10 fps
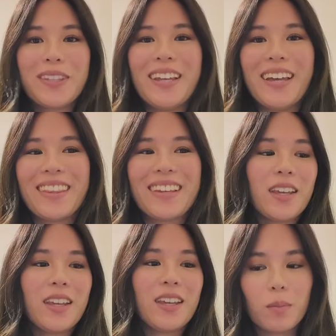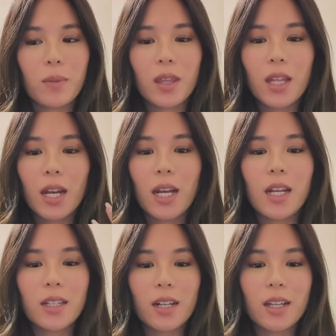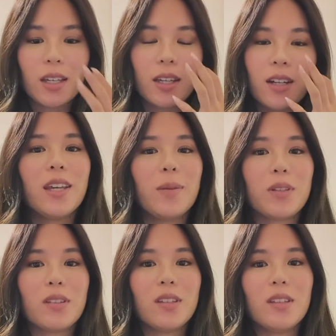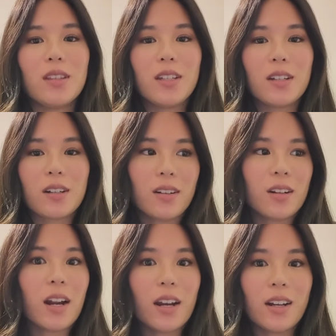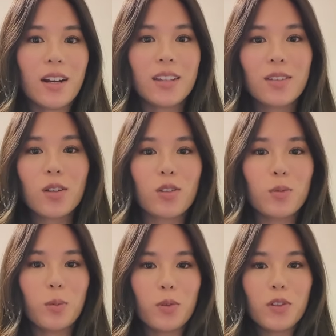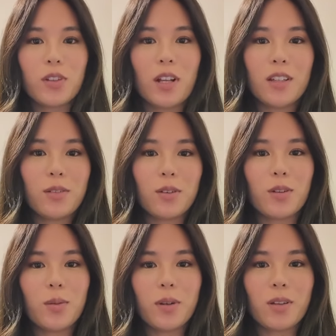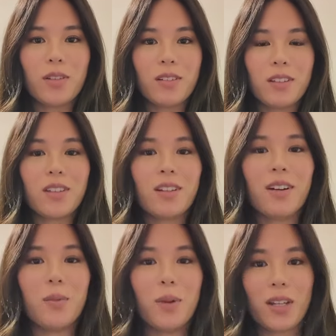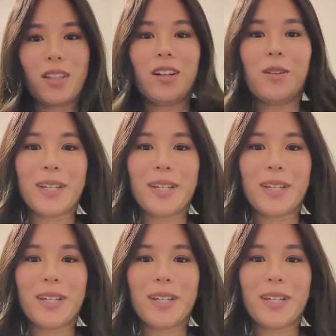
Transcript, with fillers: bastante y me drena la energía y me hace sentir rara. Ay, siento que soy muy profesional, siento que soy como que en una entrevista de trabajo me a quitar el